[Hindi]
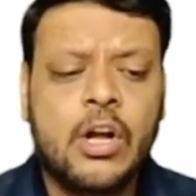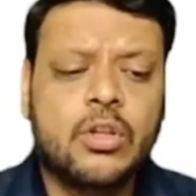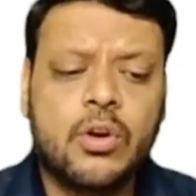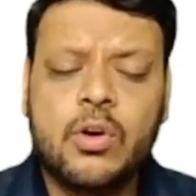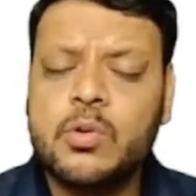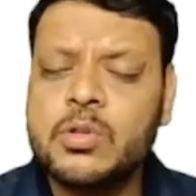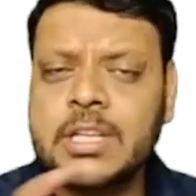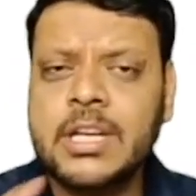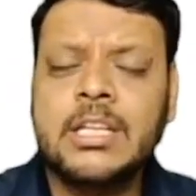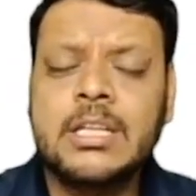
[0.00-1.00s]
तो
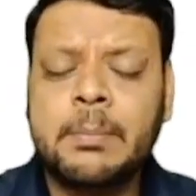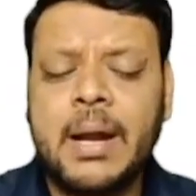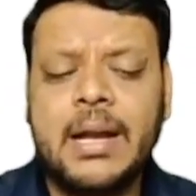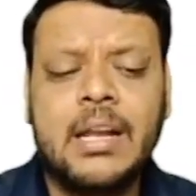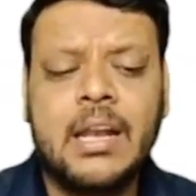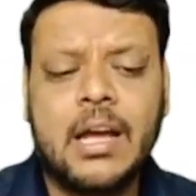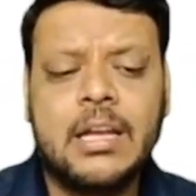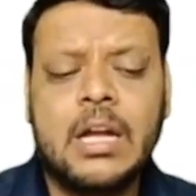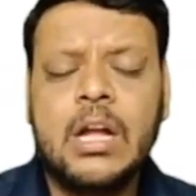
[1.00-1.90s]
उसके अंदर जब पैडिंग लगाई है